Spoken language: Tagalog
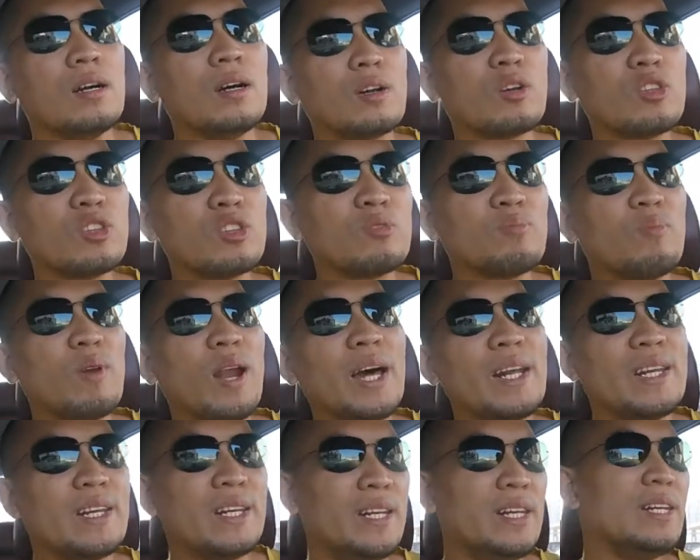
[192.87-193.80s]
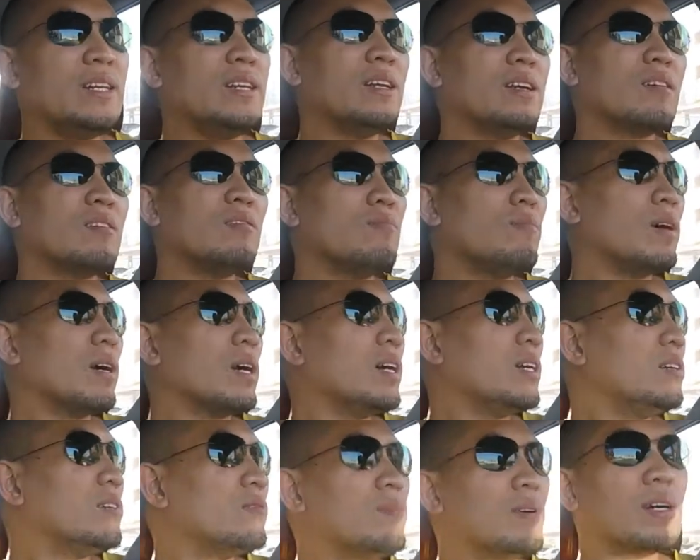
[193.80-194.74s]
rot blood kumbaga
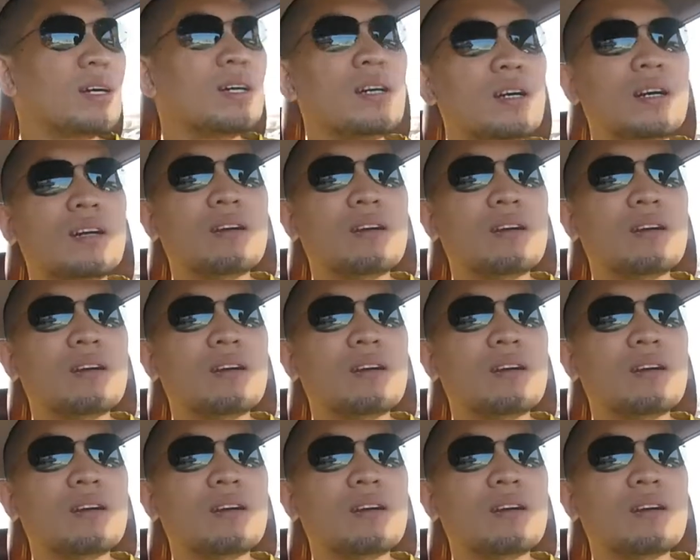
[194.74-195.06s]
yung mga